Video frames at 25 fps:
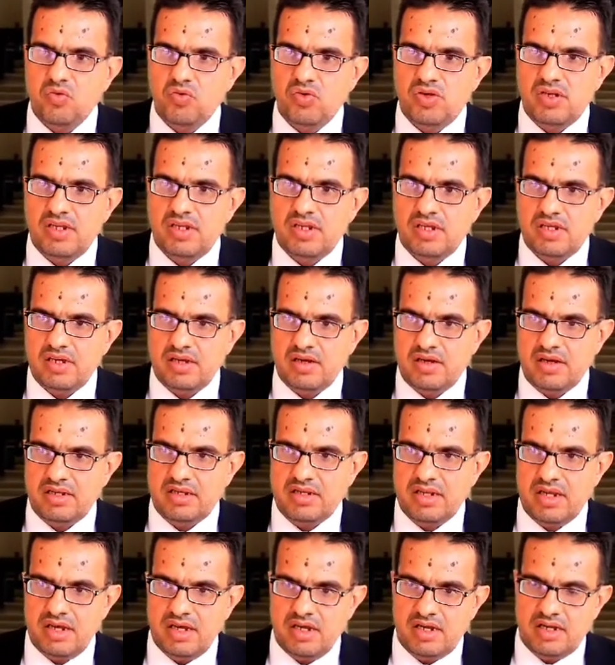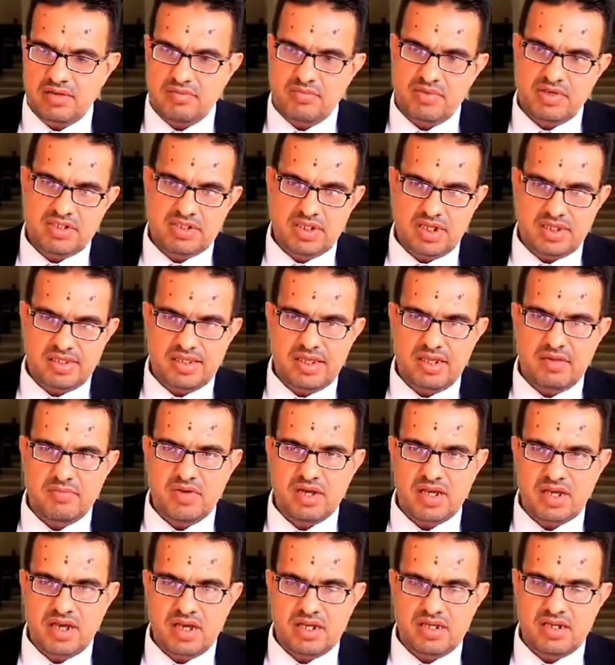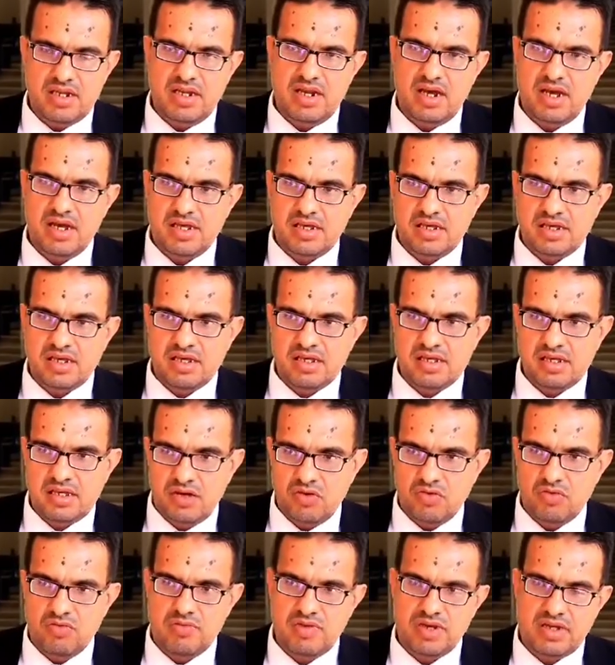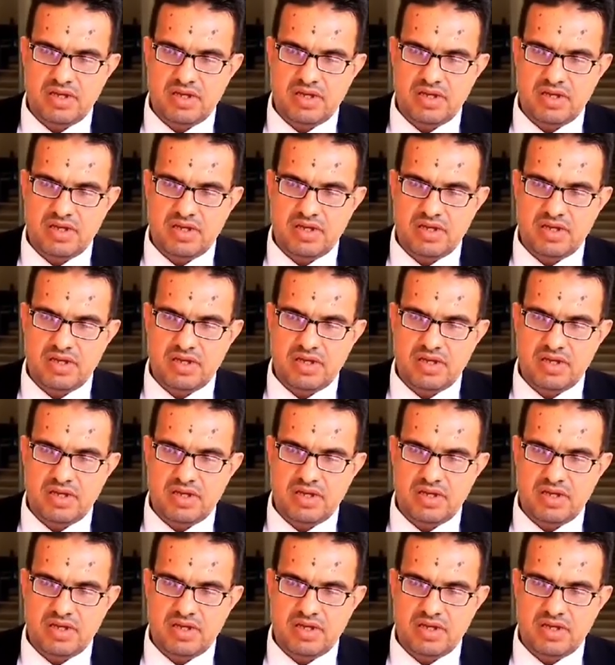انها باش تعطي المكانة الحقيقية